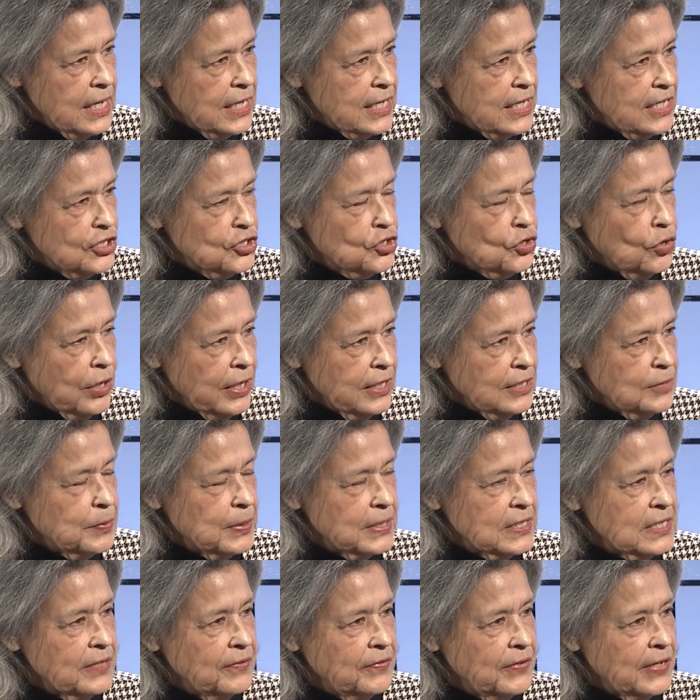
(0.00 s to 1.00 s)
que son
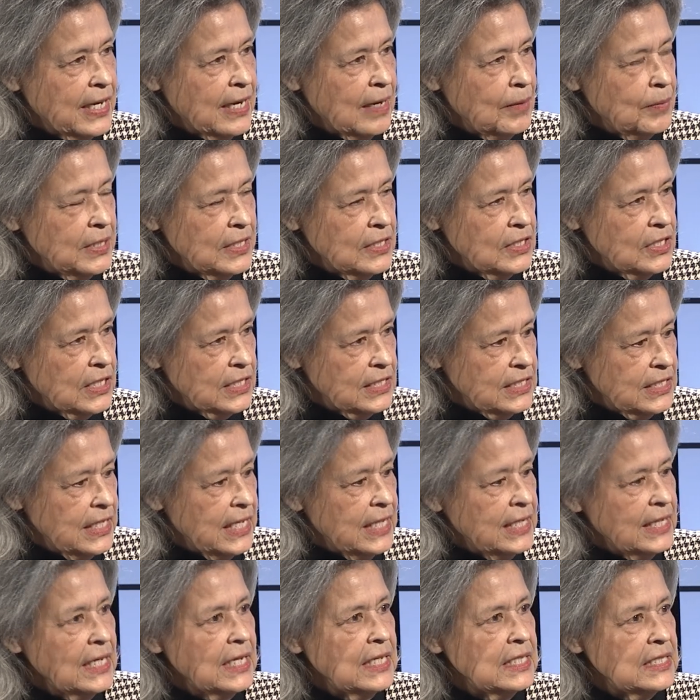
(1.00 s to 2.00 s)
específicamente,
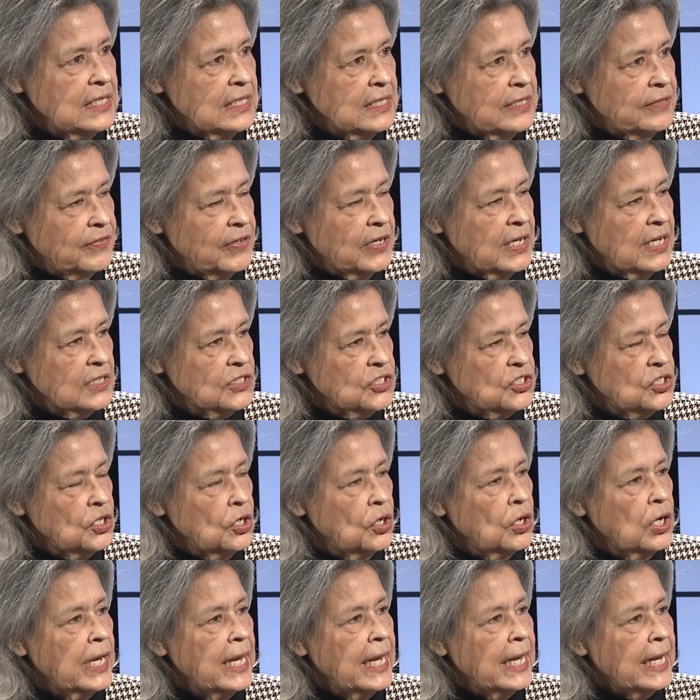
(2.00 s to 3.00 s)
tienen la
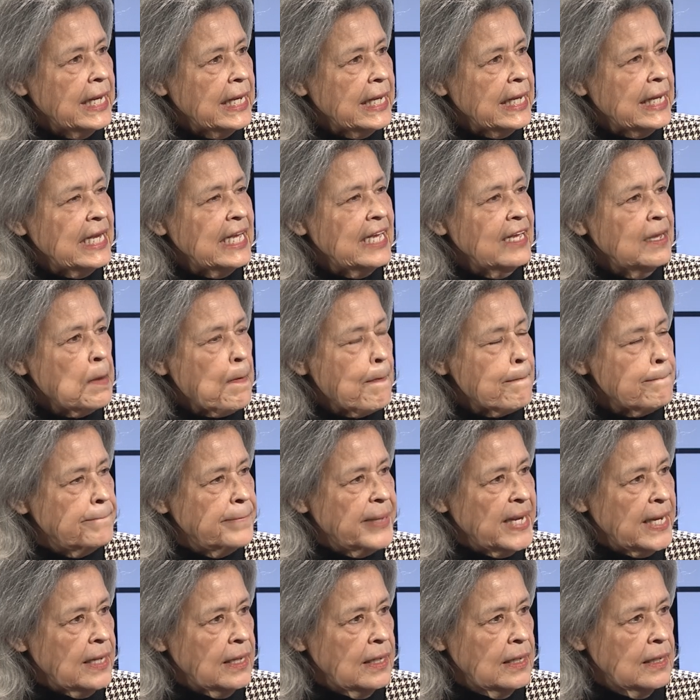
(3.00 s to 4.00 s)
identificación
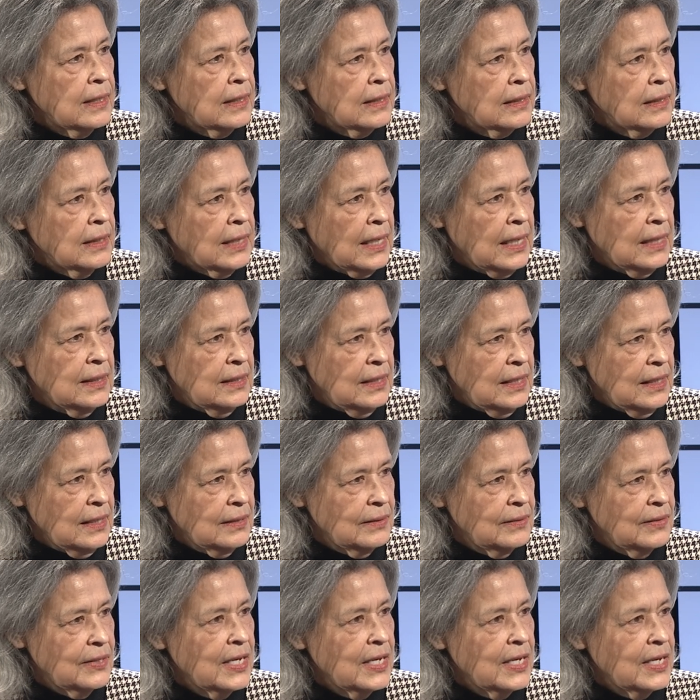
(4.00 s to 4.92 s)
IB grande. Sí,